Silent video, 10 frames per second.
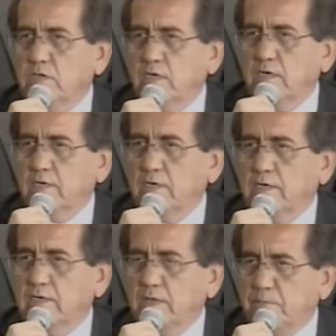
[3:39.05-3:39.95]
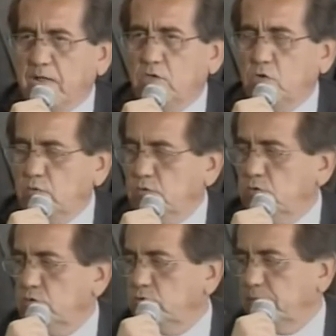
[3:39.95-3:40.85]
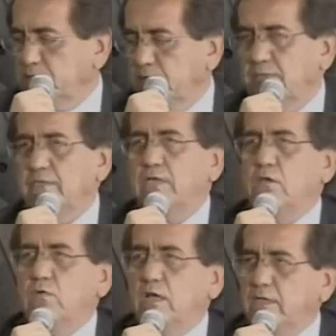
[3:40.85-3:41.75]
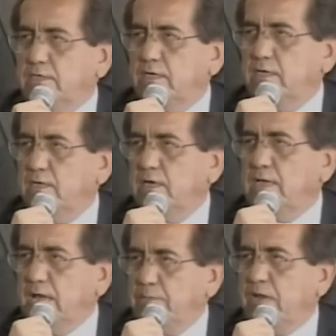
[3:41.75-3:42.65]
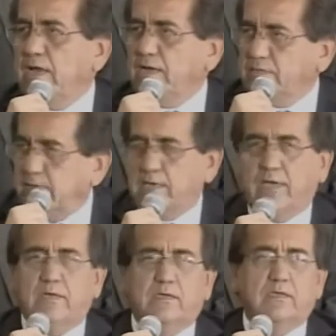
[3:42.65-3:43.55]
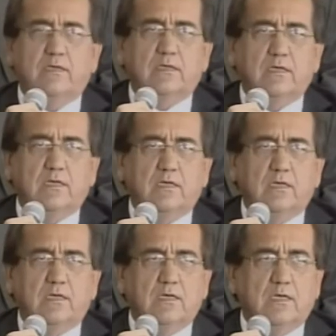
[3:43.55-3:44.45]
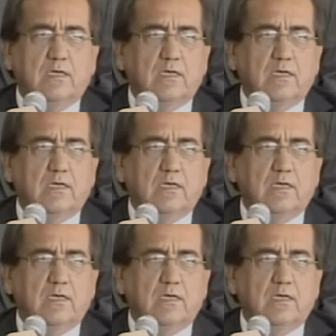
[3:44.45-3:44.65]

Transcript: inhabilitado de ejercer cualquier función pública por 10 años.